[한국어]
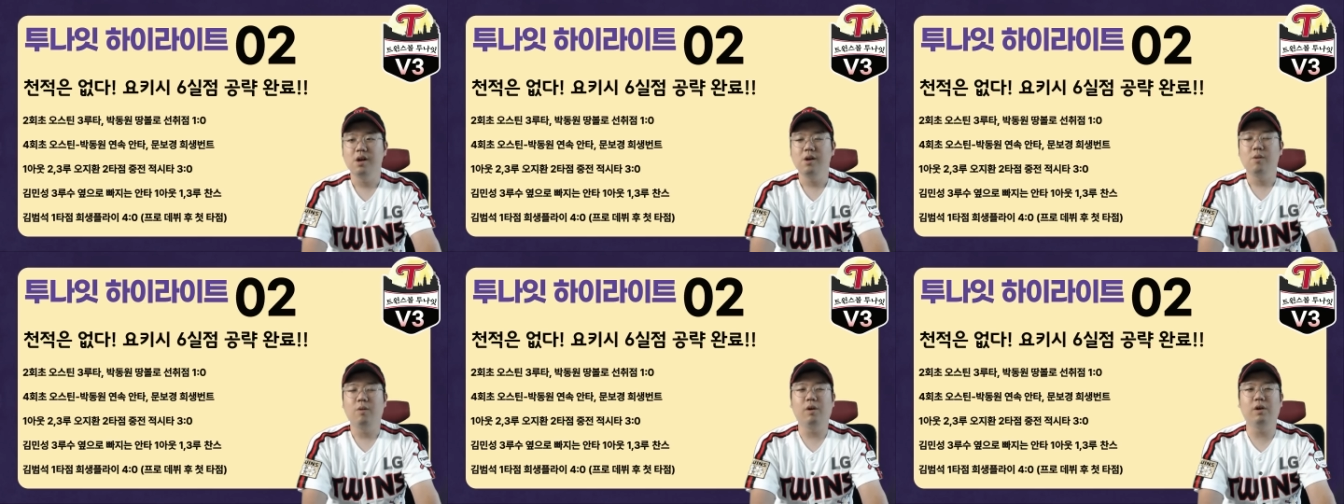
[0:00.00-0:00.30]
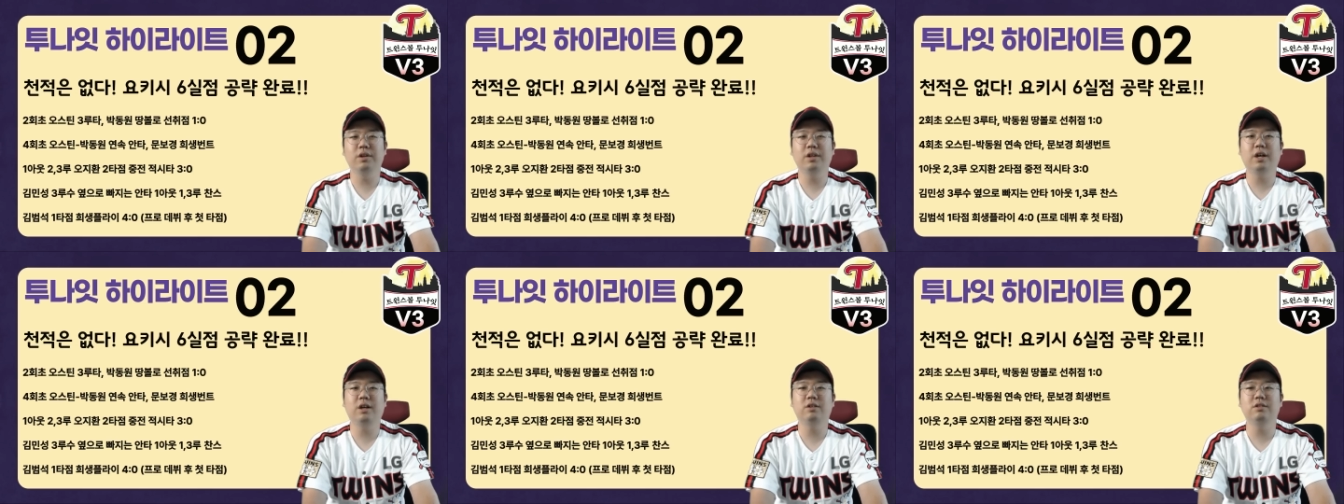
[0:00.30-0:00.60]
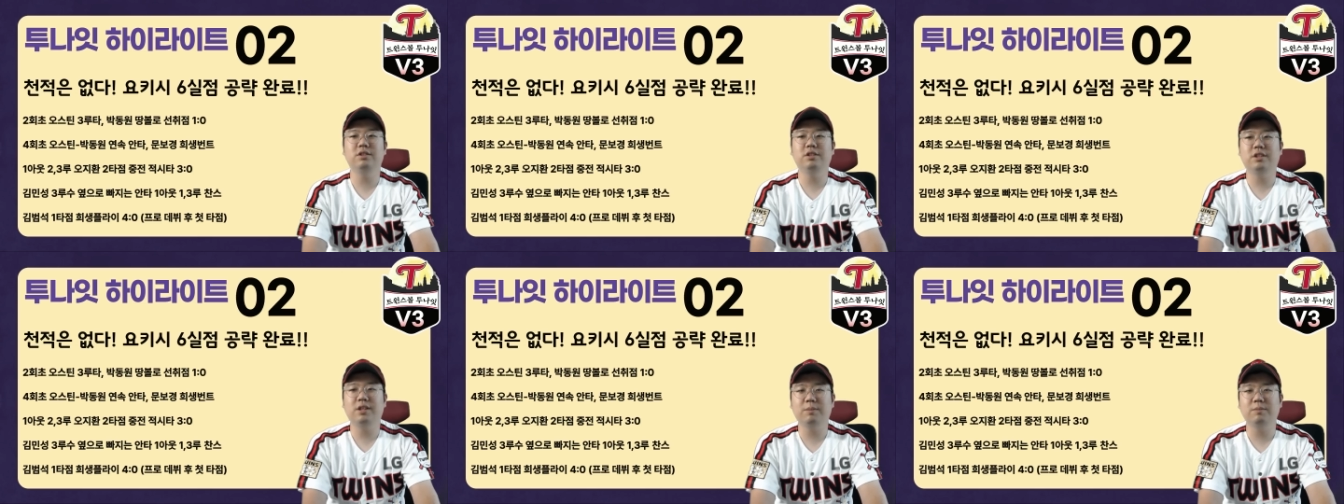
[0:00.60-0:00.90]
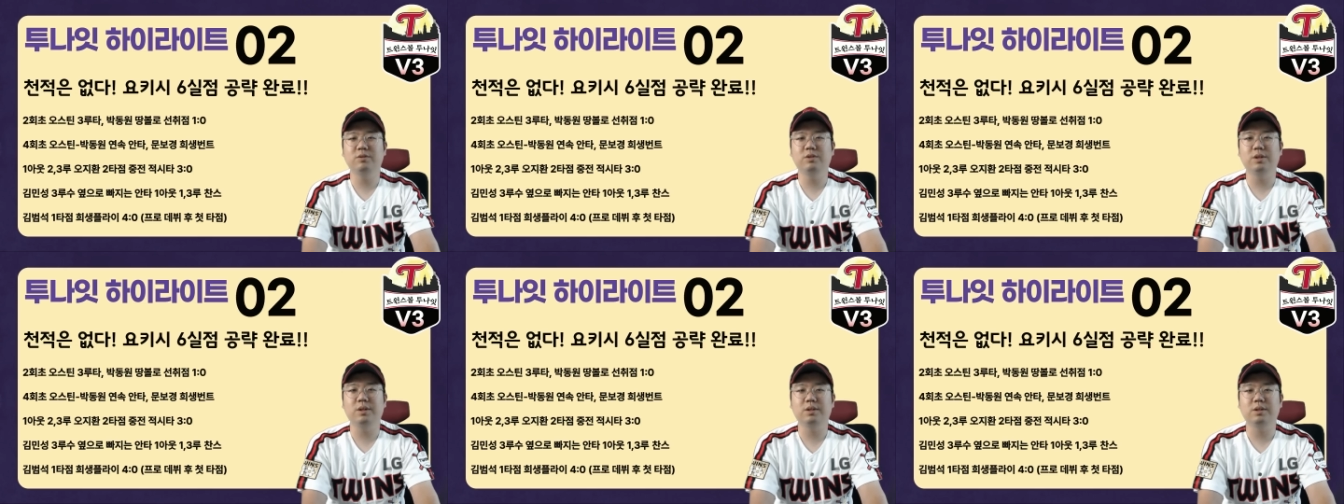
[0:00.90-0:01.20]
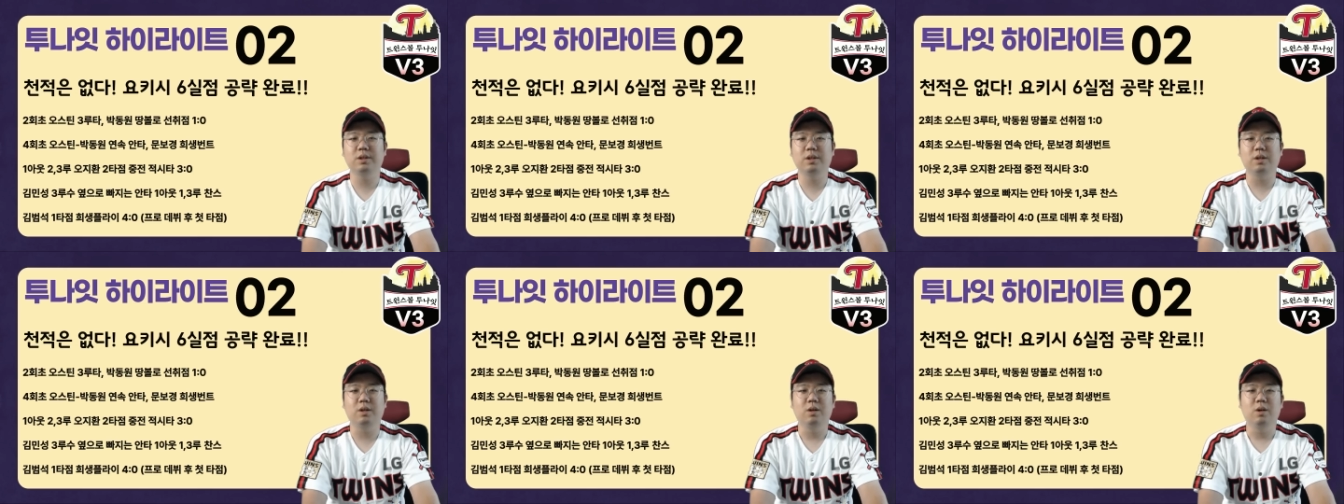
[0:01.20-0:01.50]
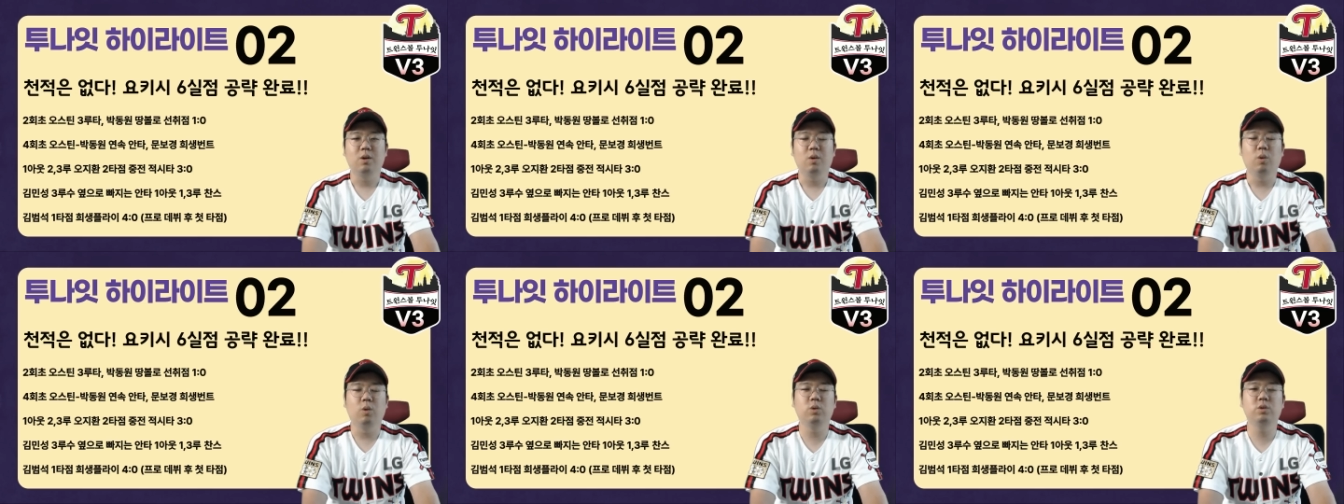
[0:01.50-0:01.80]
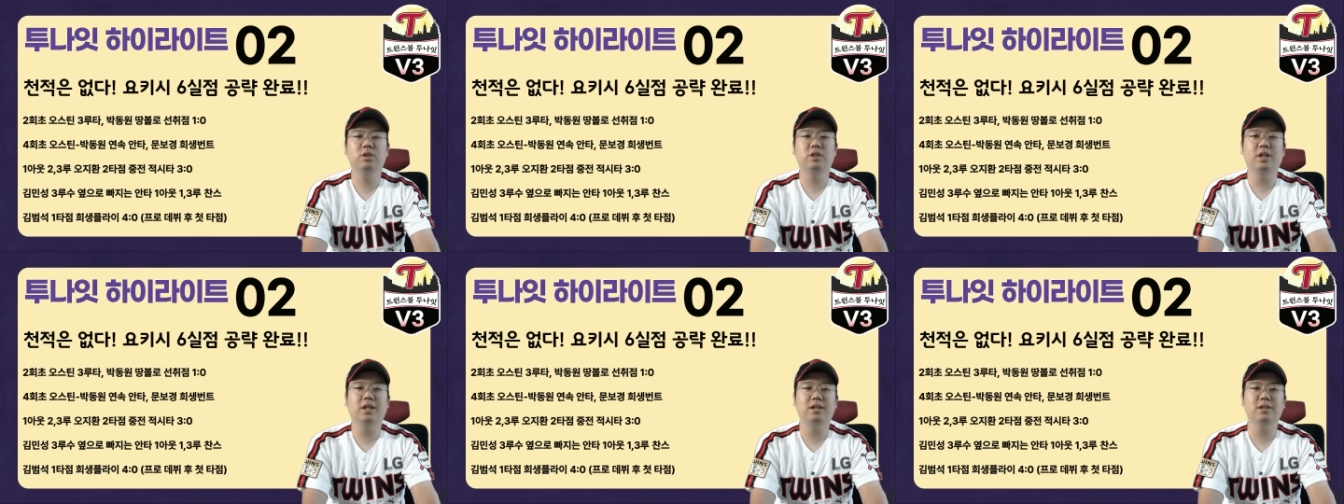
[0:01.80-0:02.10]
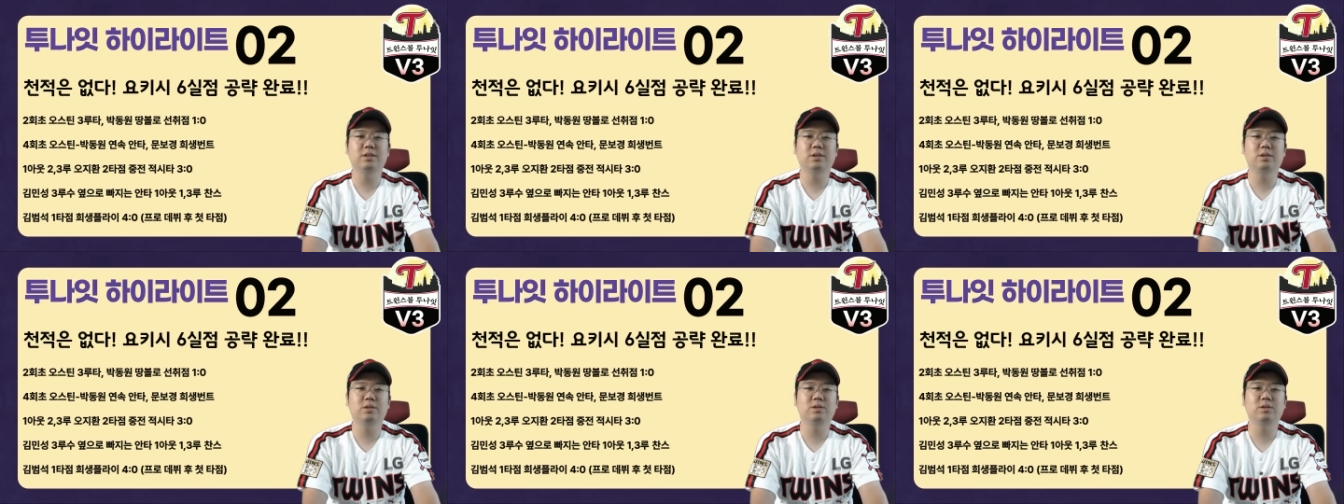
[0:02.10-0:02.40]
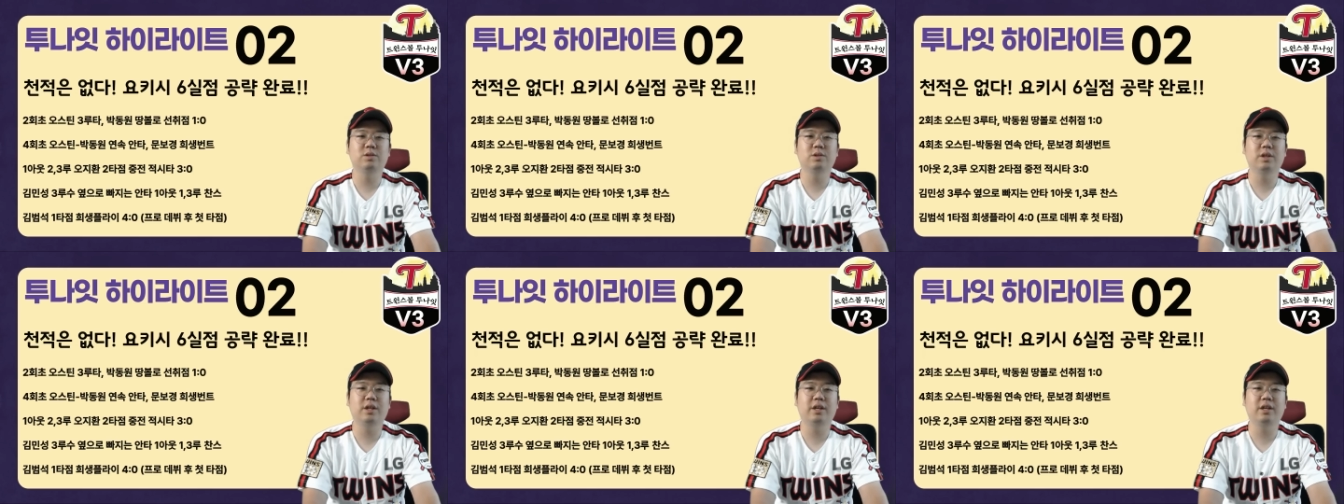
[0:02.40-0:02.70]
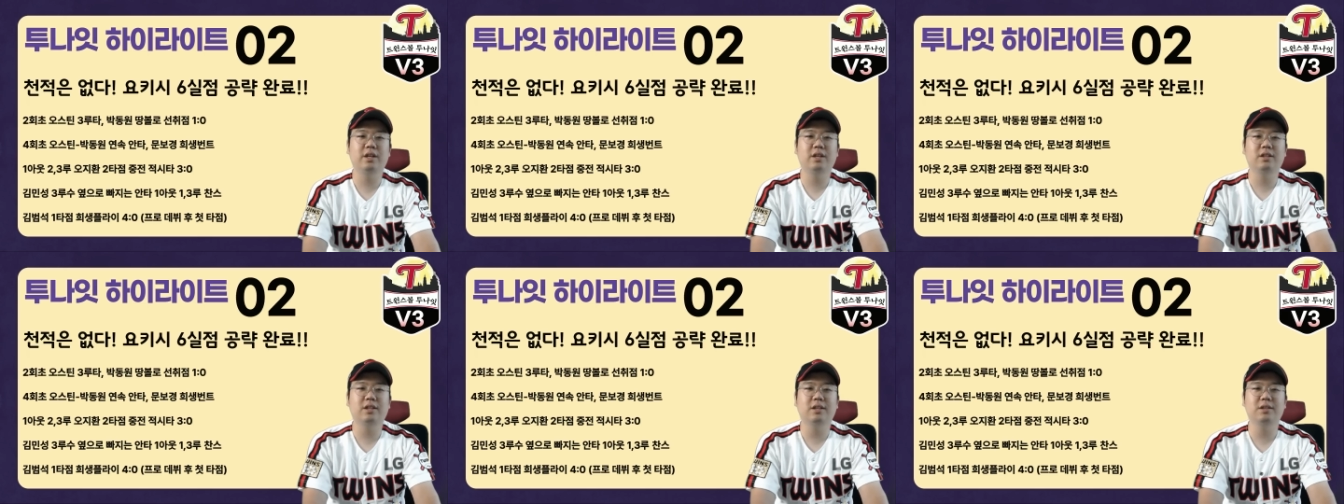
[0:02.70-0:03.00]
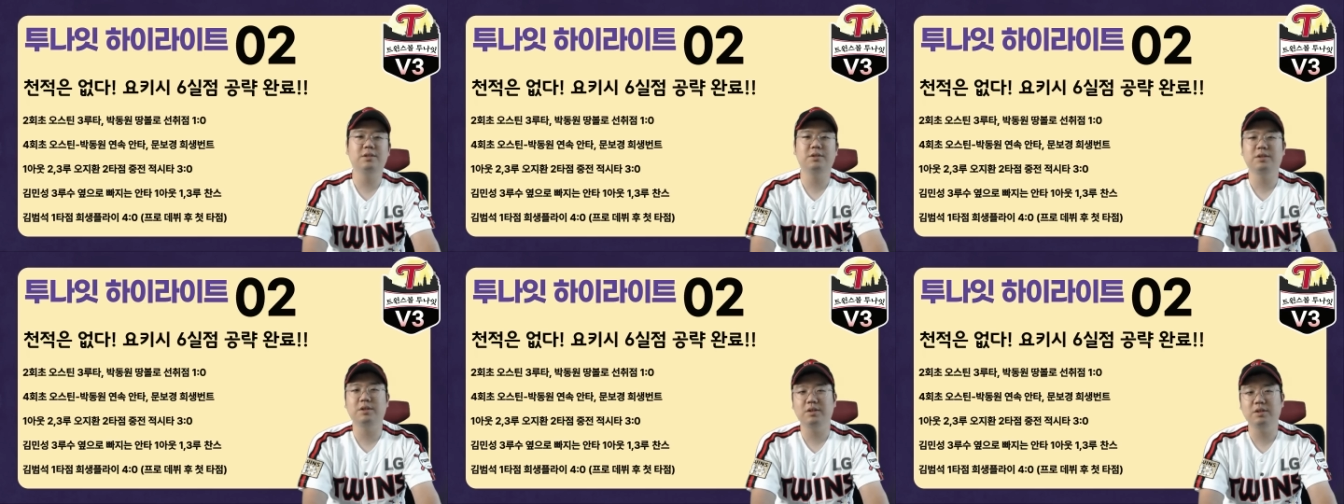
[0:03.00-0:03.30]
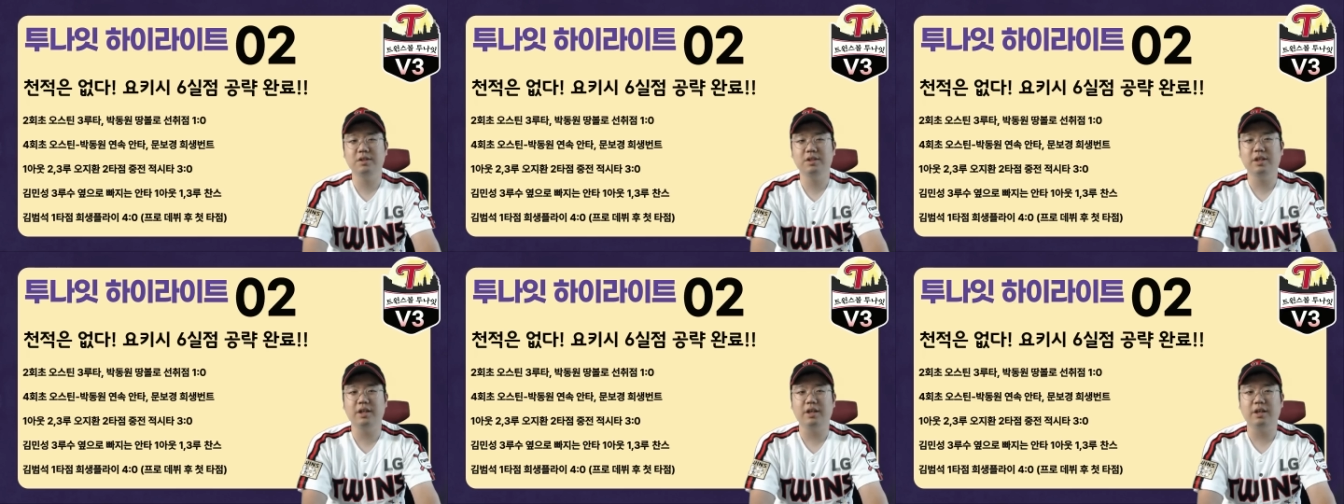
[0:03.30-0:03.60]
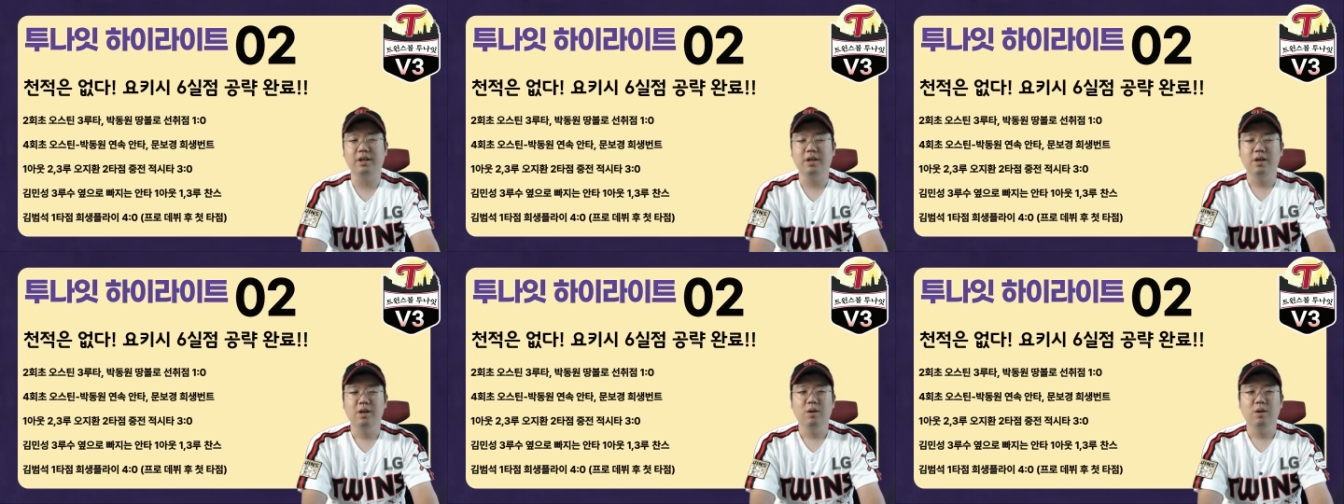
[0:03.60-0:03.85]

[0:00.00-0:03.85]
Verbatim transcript: 원아웃 이, 삼루에서 오지환 선수의 타석이었는데,